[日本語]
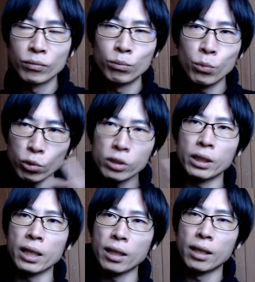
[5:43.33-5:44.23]
うん、もし
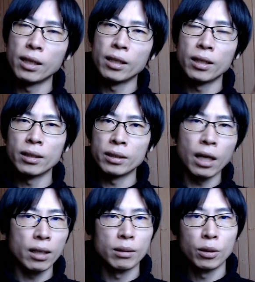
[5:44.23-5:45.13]
ねい
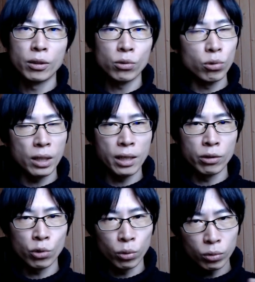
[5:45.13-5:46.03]
やそうじゃない
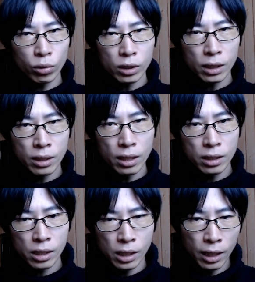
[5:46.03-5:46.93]
ちょっとした政
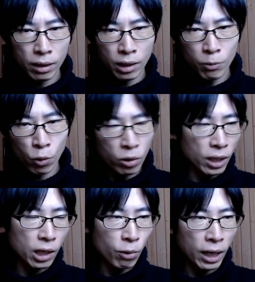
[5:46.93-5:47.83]
治批判でもこれ
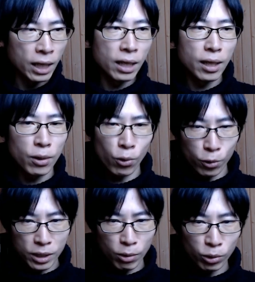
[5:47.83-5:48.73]
からは
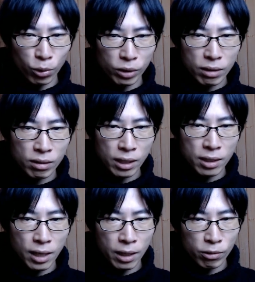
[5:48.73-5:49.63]
口座を凍結さ
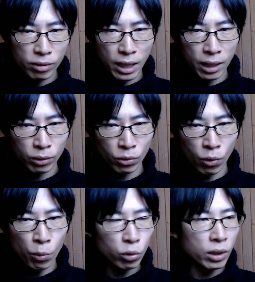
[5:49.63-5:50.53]
せられるんだと
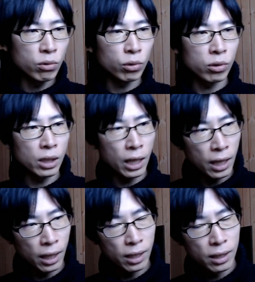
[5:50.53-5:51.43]
思ってるとした
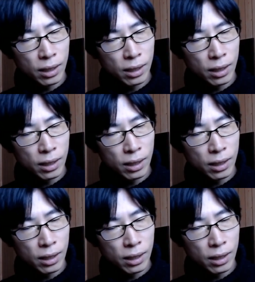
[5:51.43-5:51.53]
ら